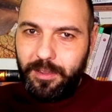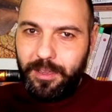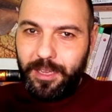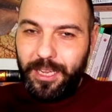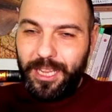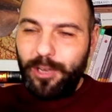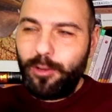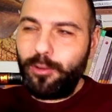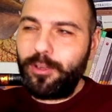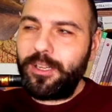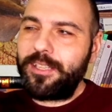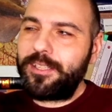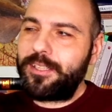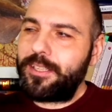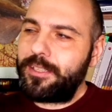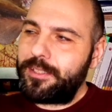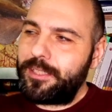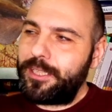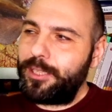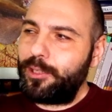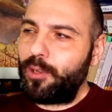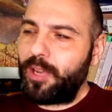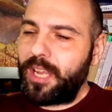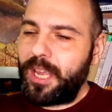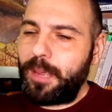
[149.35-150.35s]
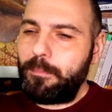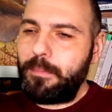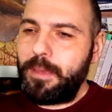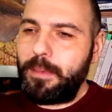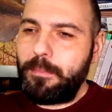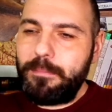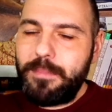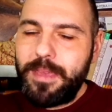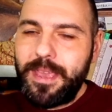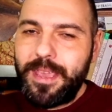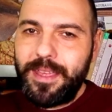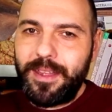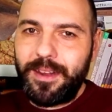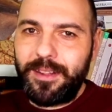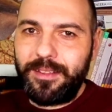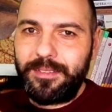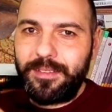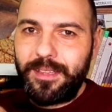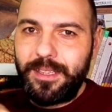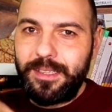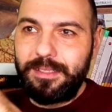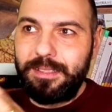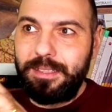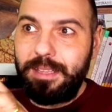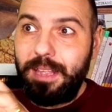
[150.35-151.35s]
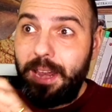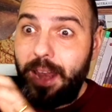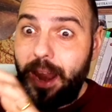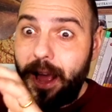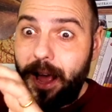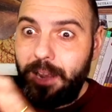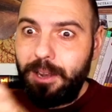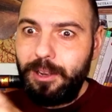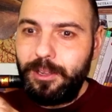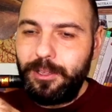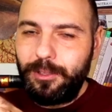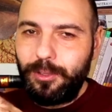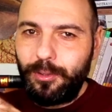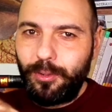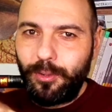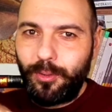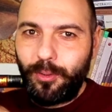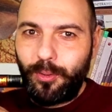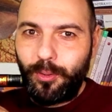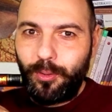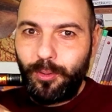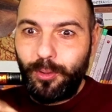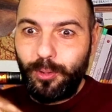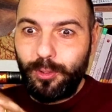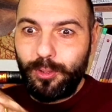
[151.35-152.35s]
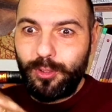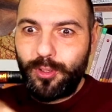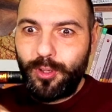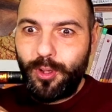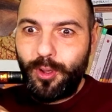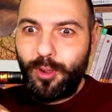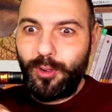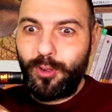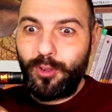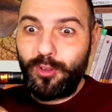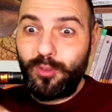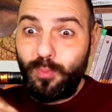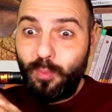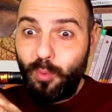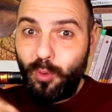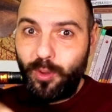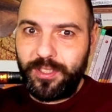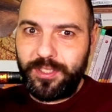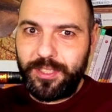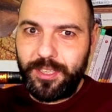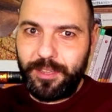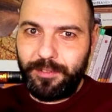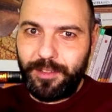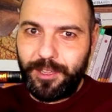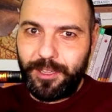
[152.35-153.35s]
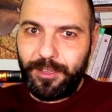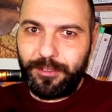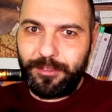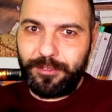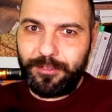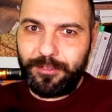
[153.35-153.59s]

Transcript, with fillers: Y no necesito que me miren desde el alto con los ojos muy severos.